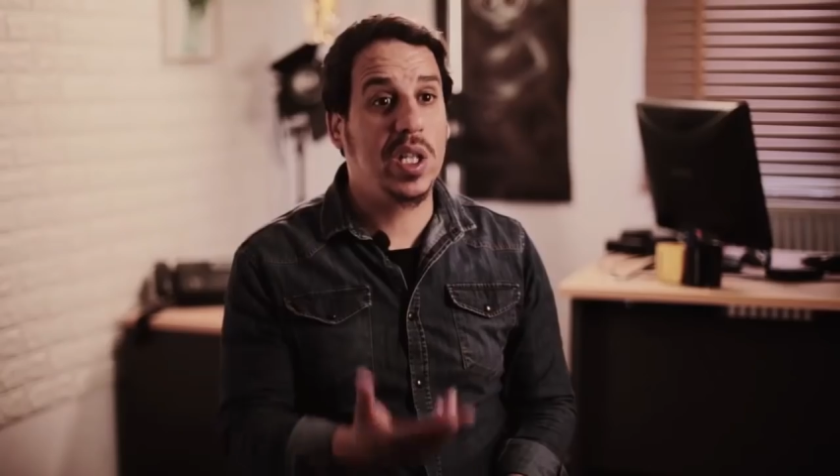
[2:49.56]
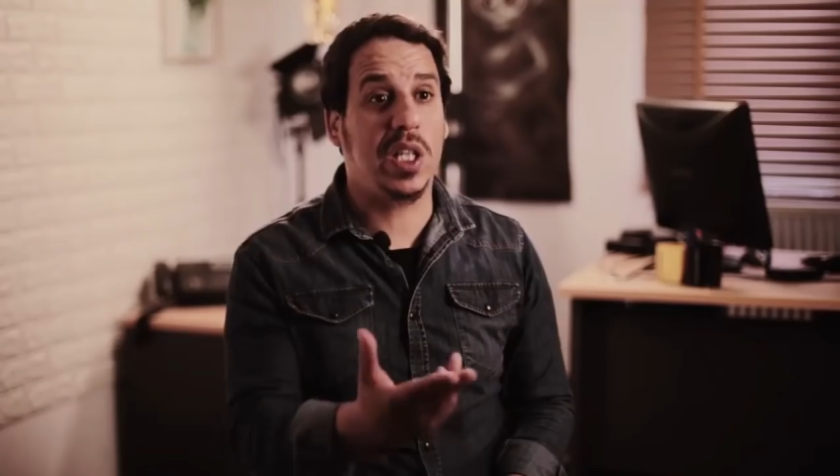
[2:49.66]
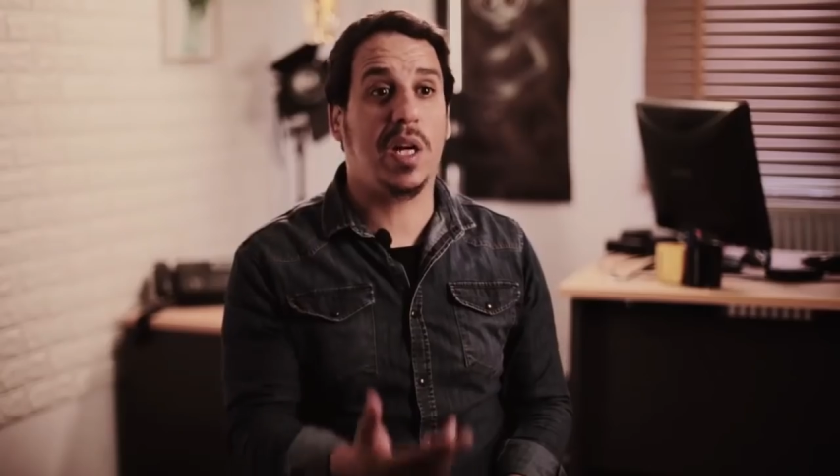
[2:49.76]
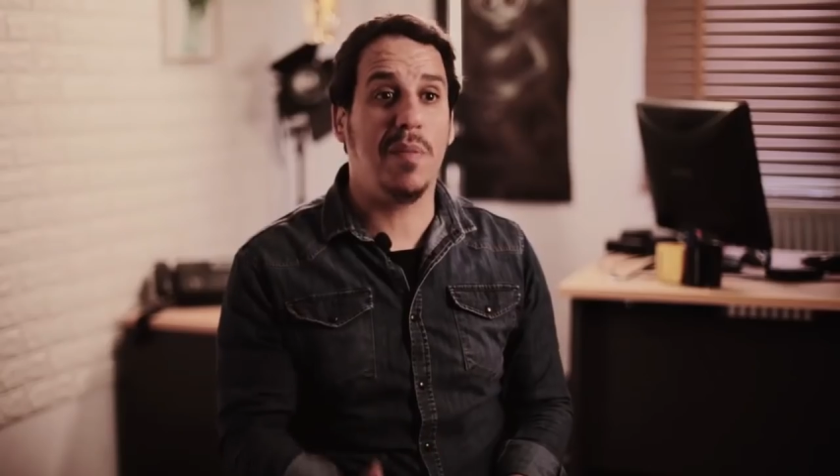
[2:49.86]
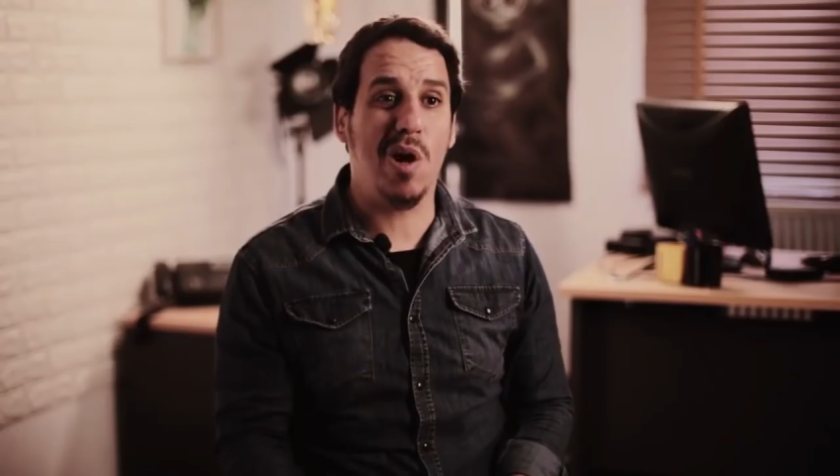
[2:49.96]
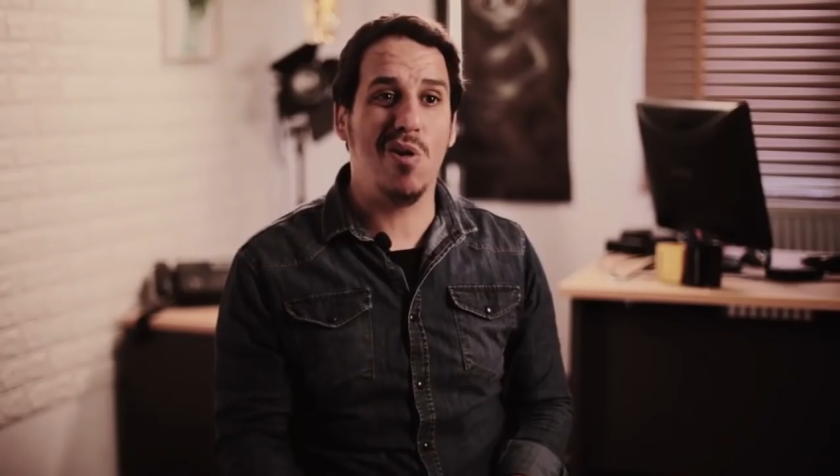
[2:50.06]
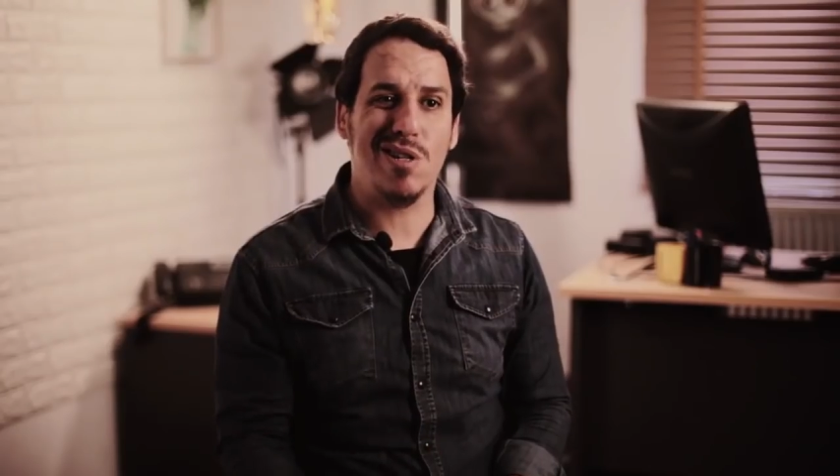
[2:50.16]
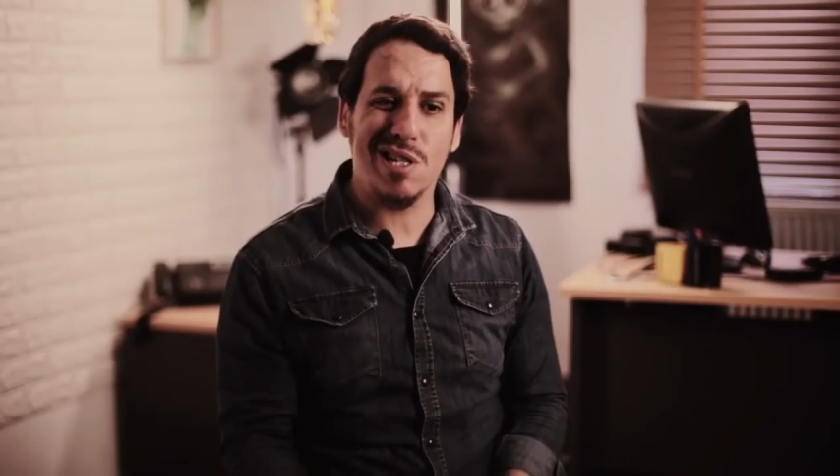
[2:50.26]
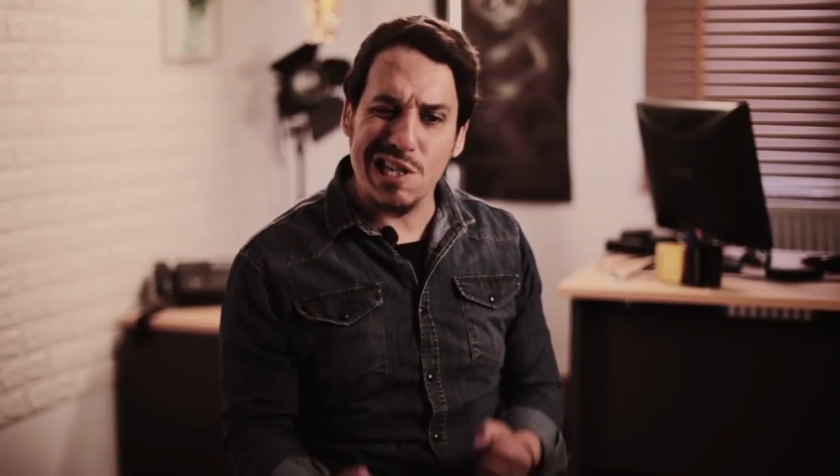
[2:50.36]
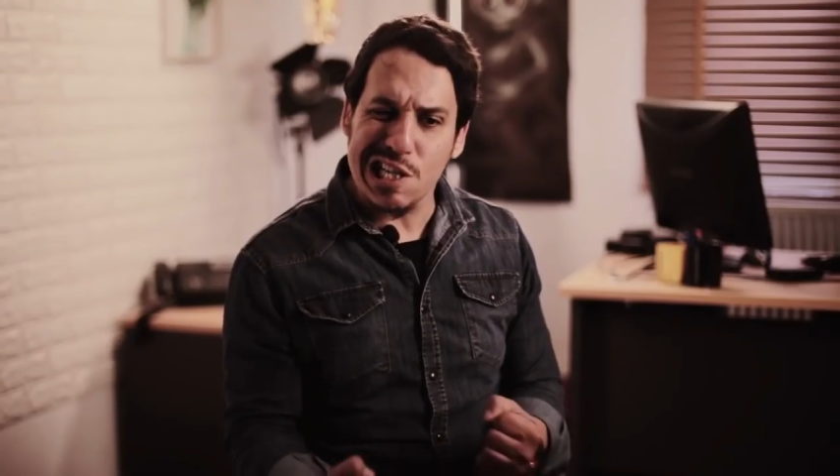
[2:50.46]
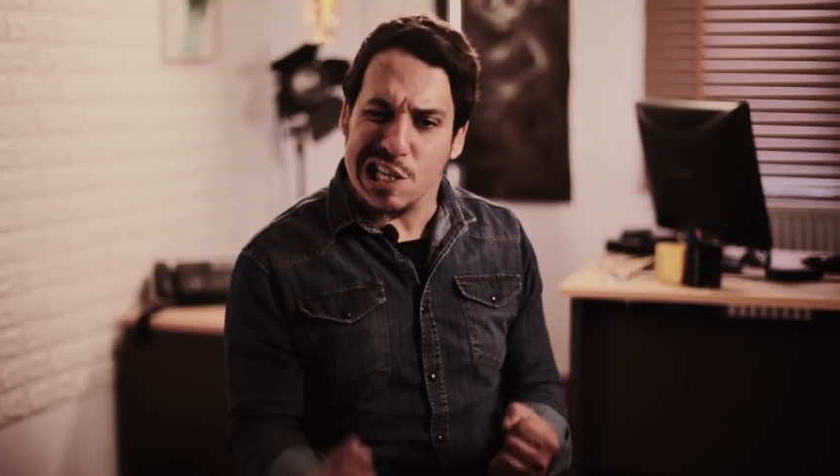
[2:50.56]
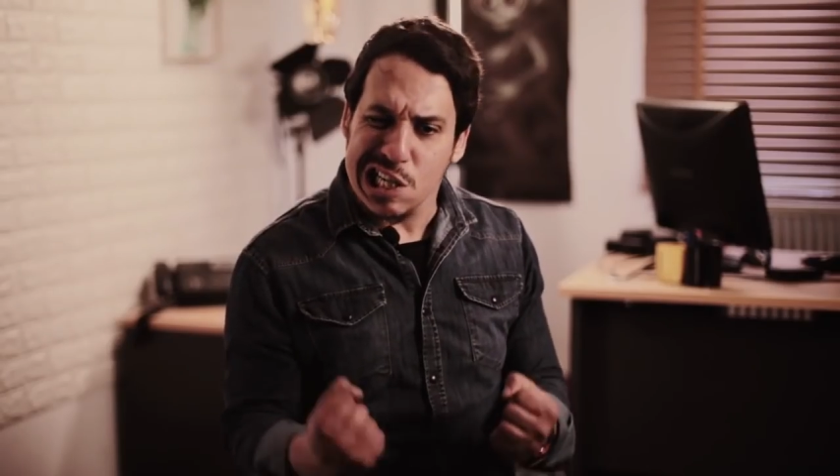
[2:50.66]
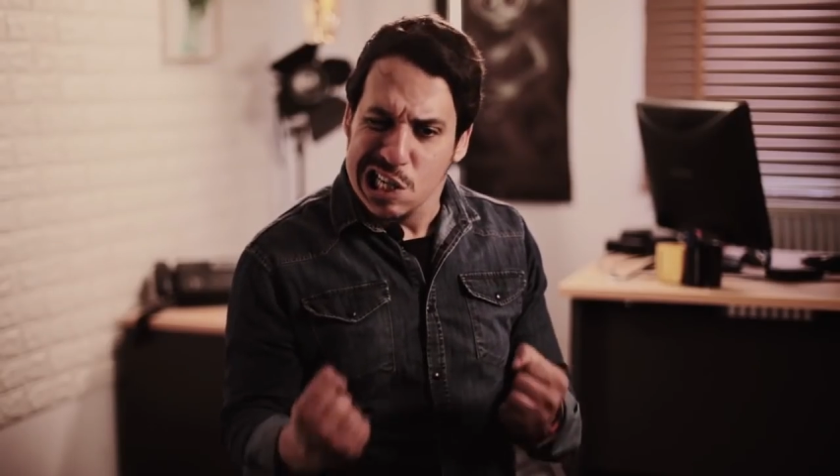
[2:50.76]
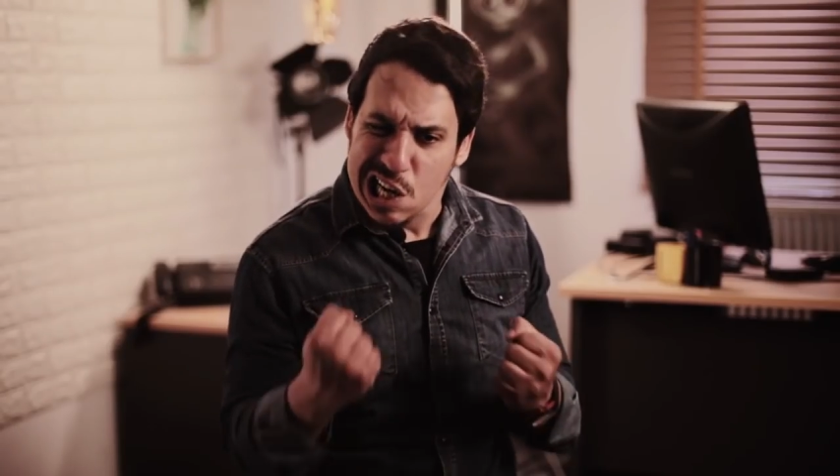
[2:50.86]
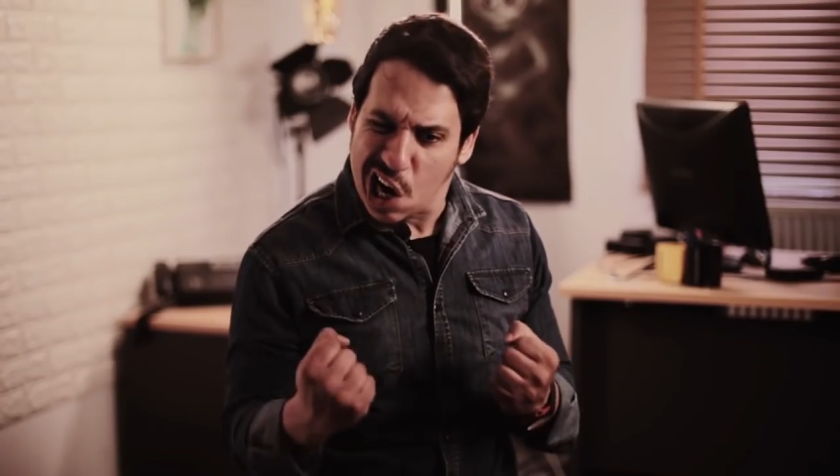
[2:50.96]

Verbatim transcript: وكي تضرب معاه يقول لك انا